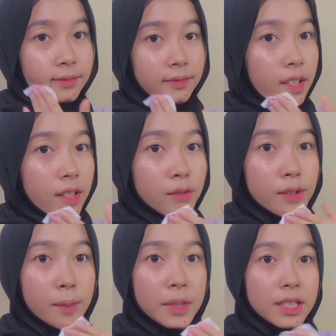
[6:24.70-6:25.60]
dia
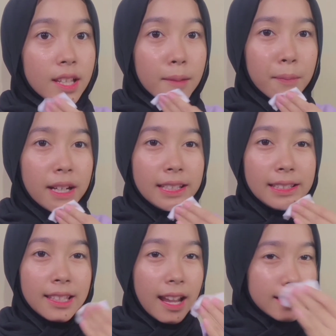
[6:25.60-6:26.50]
juga bisa
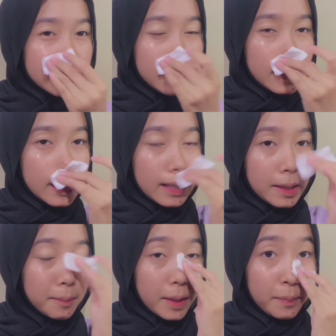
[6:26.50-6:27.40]
menghidrasi dan
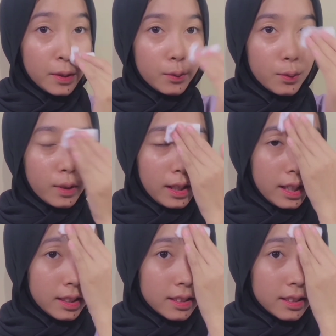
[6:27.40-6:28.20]
ngelembapin kulit